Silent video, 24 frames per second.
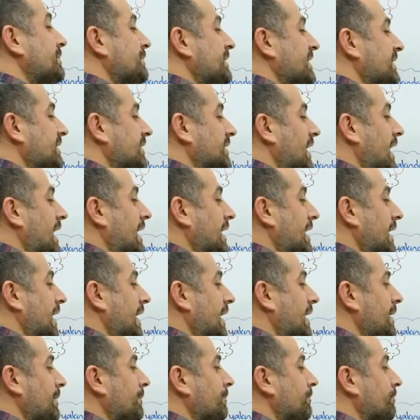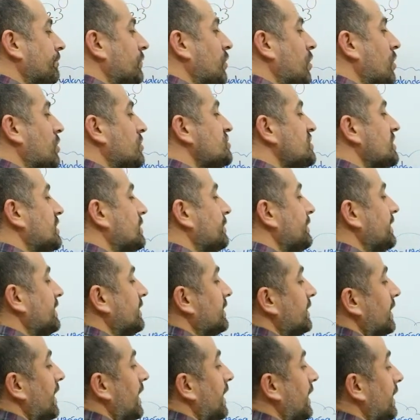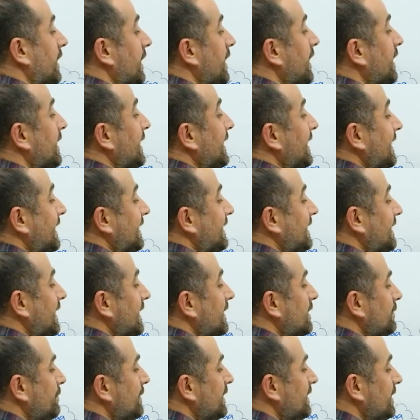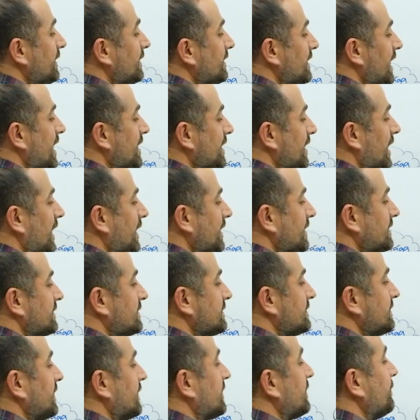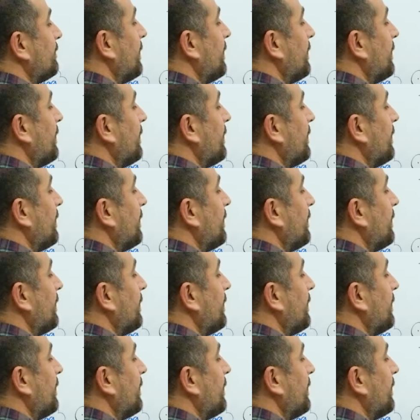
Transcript: bilgilerle önceki bilgilerle yeni bilgiler arasındaki